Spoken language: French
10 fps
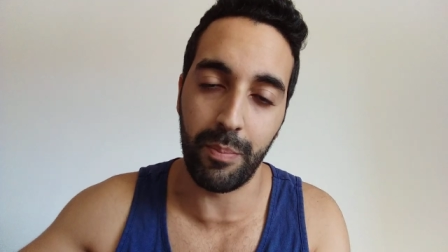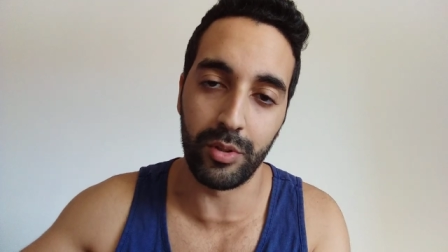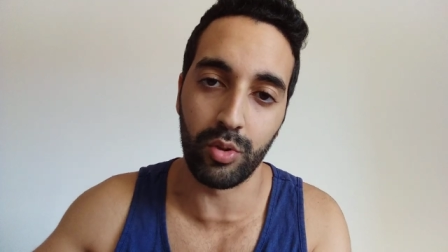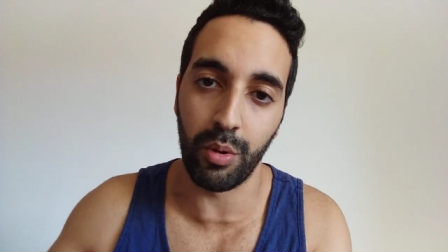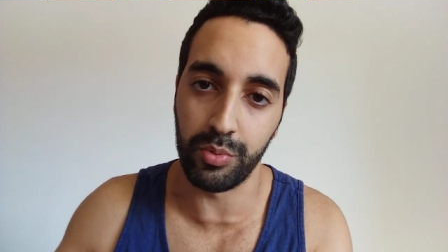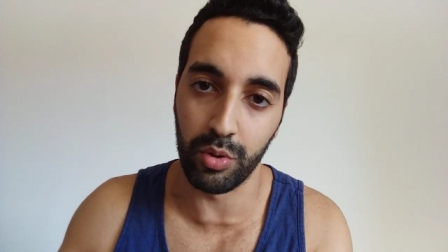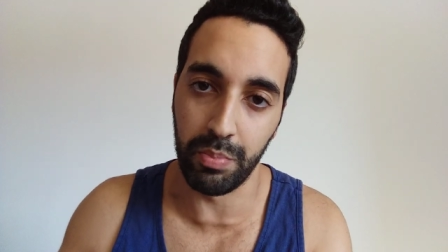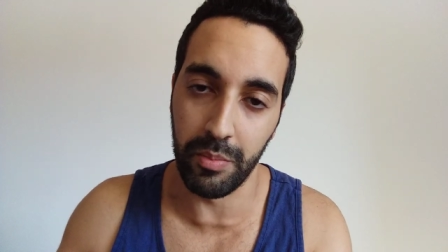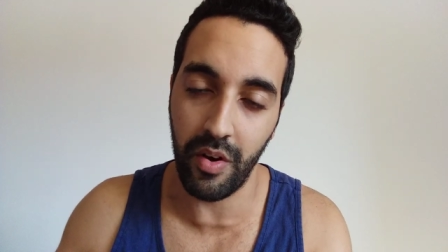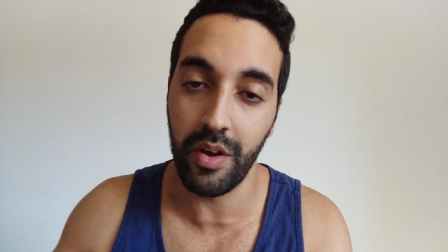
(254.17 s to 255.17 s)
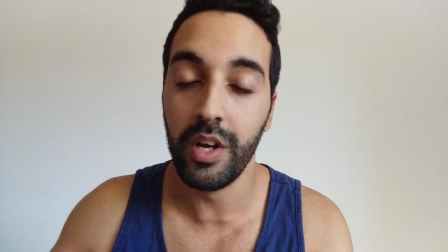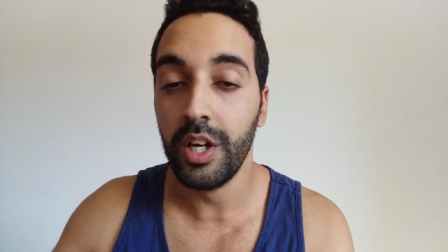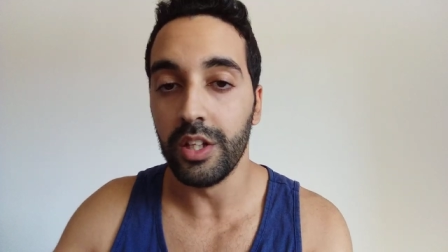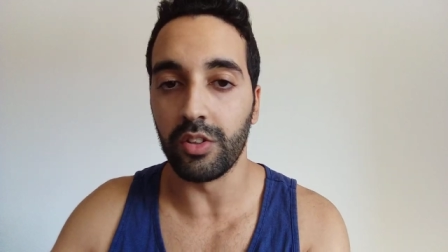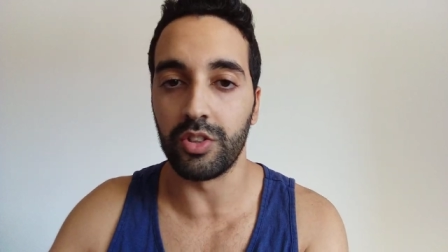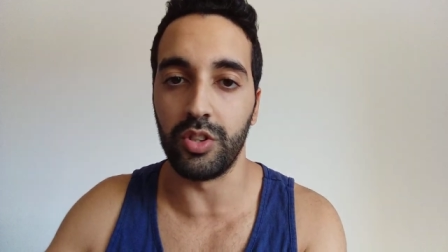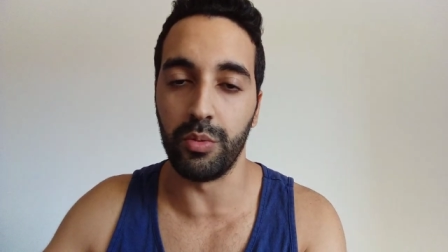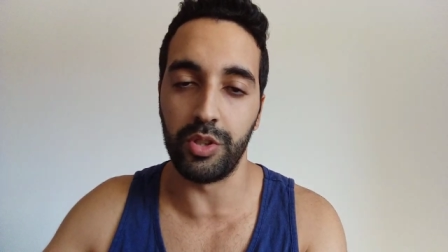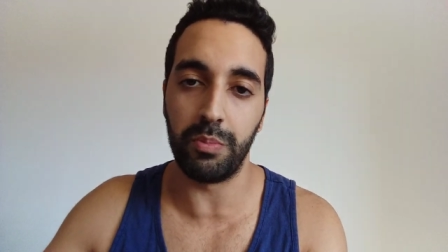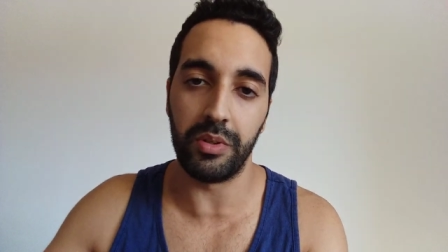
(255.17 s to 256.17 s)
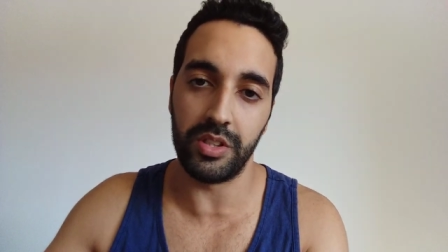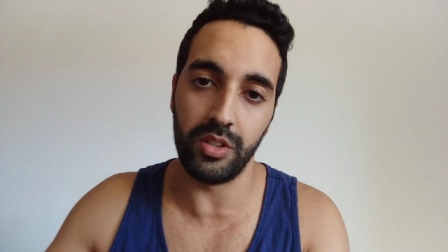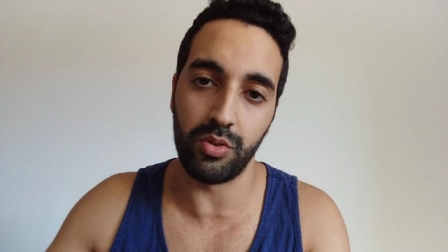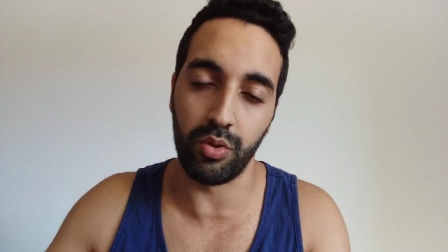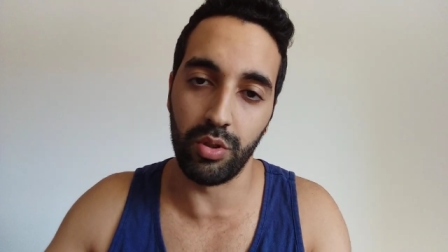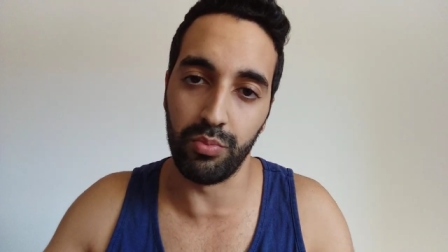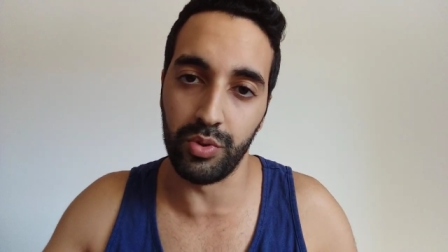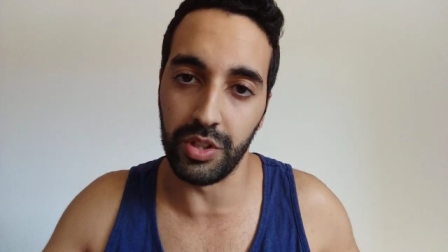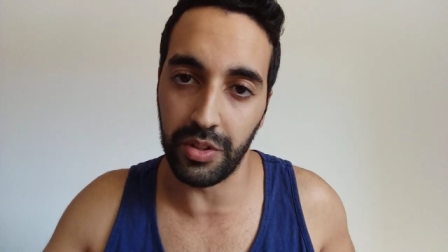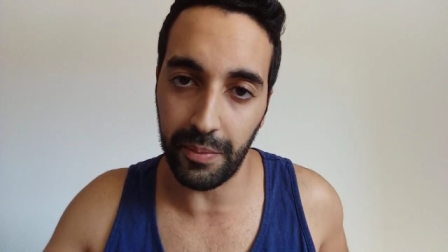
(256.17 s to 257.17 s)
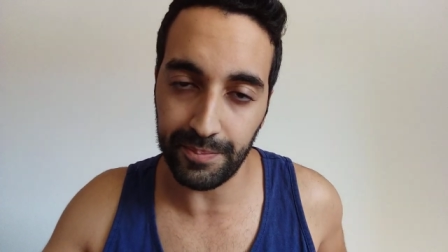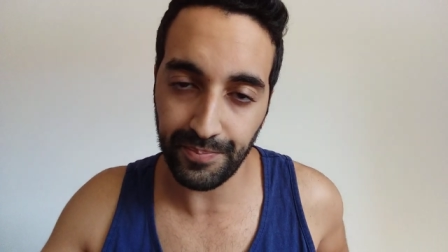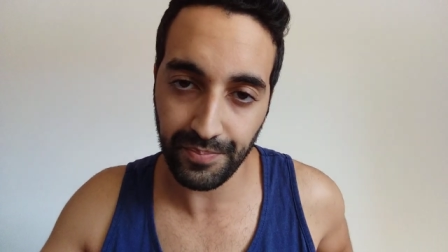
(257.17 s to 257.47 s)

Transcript: il n'y a pas d'autre option de paiement. Donc j'étais obligé de passer sur une autre boutique.